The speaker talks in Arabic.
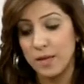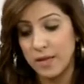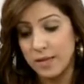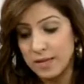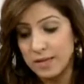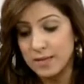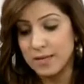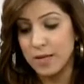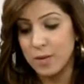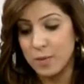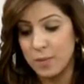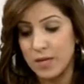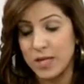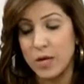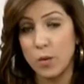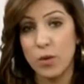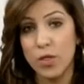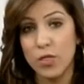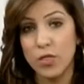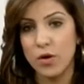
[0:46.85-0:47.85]

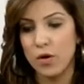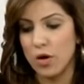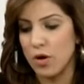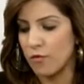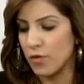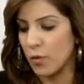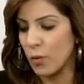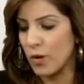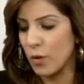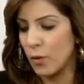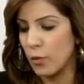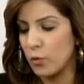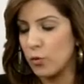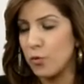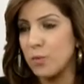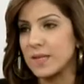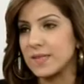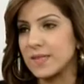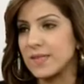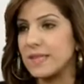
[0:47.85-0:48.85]
للتربية والثقافة
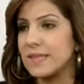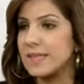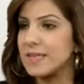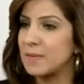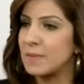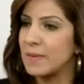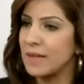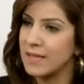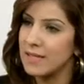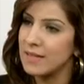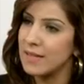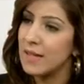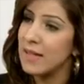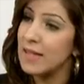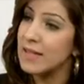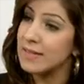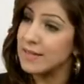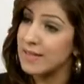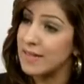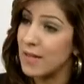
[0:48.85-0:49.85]
والعلوم السيد إسماعيل
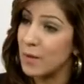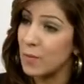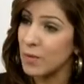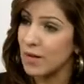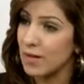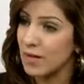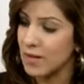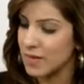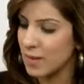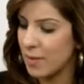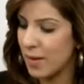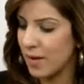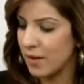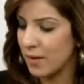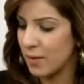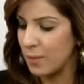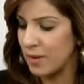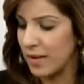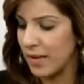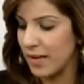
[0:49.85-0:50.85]
تلاوي الله
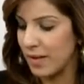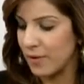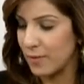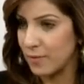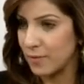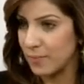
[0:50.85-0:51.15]
يصبحك بالخير